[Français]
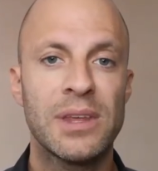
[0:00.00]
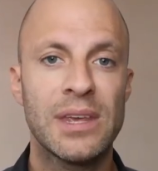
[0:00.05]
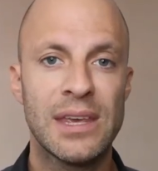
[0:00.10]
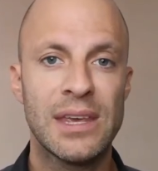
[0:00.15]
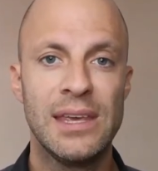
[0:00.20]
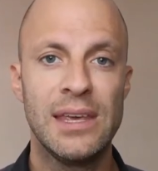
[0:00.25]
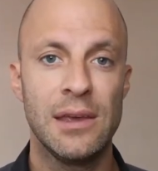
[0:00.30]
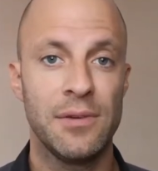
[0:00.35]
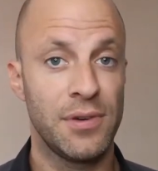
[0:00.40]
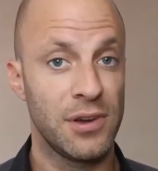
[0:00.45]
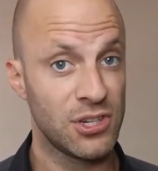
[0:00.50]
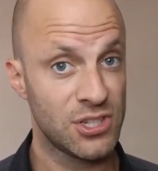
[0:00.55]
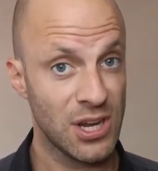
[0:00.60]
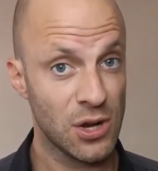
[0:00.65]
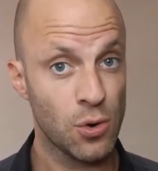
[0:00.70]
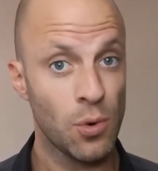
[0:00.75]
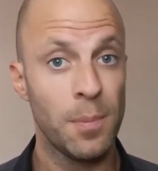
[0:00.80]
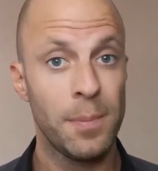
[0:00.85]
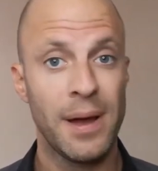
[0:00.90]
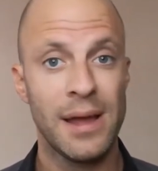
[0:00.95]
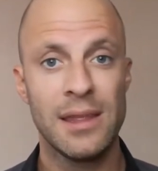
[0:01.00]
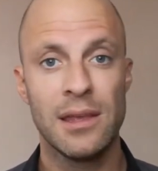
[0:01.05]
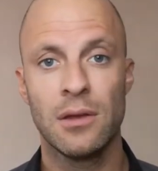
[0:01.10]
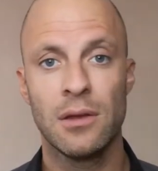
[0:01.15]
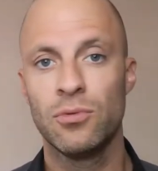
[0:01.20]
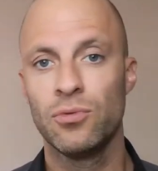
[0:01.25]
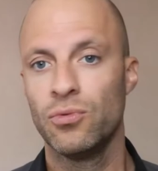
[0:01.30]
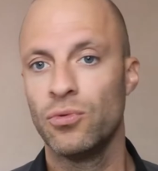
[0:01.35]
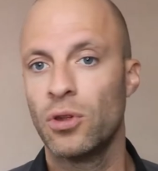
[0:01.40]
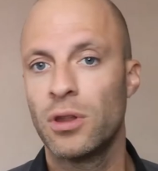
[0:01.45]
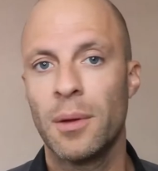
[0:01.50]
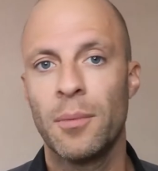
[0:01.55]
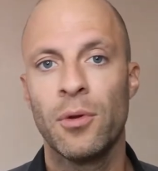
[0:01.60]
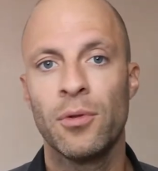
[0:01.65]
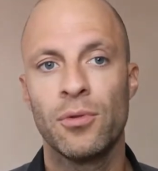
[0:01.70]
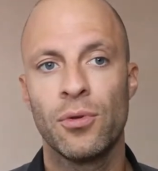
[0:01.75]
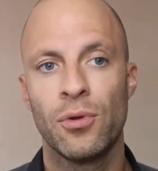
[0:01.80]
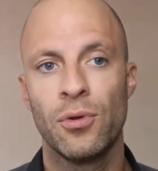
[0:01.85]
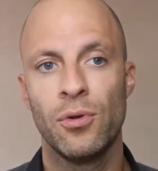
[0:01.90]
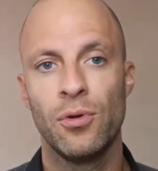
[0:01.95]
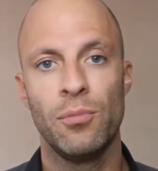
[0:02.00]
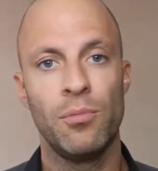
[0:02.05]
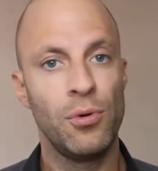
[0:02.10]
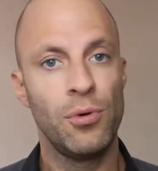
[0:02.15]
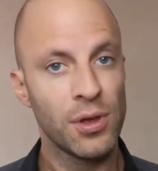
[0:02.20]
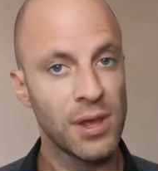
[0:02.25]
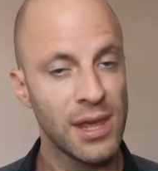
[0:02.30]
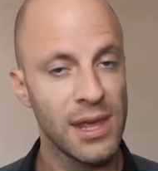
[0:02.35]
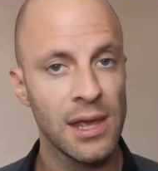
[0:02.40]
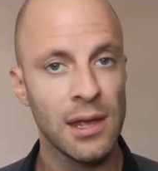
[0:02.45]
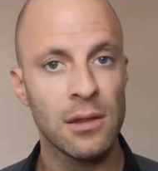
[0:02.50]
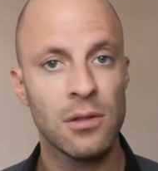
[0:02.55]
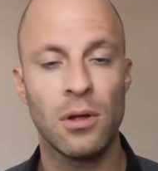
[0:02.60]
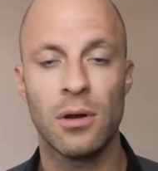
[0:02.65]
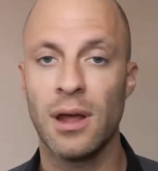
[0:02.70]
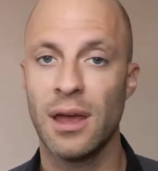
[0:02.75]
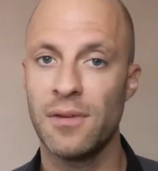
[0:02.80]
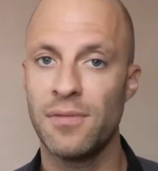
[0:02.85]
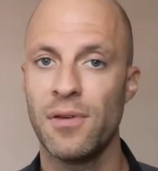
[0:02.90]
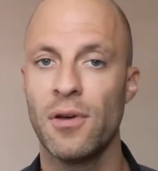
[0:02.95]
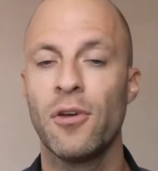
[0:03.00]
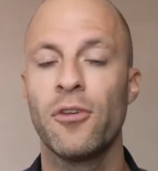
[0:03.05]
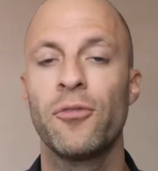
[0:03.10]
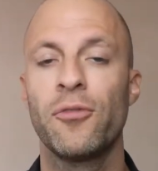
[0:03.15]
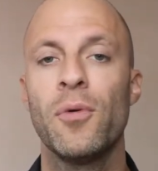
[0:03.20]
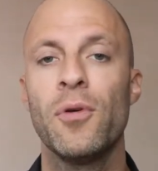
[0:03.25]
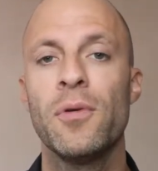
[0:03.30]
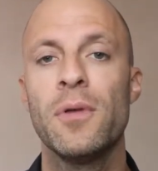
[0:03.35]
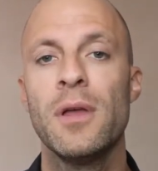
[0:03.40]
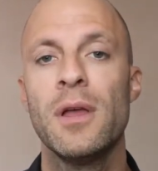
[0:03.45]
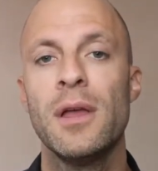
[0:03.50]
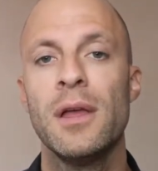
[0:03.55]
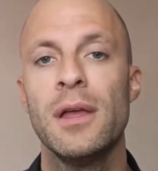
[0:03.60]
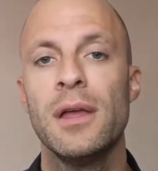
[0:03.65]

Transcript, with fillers: qui, enfin, que j'accompagne notamment dans le blogging, dans le référencement,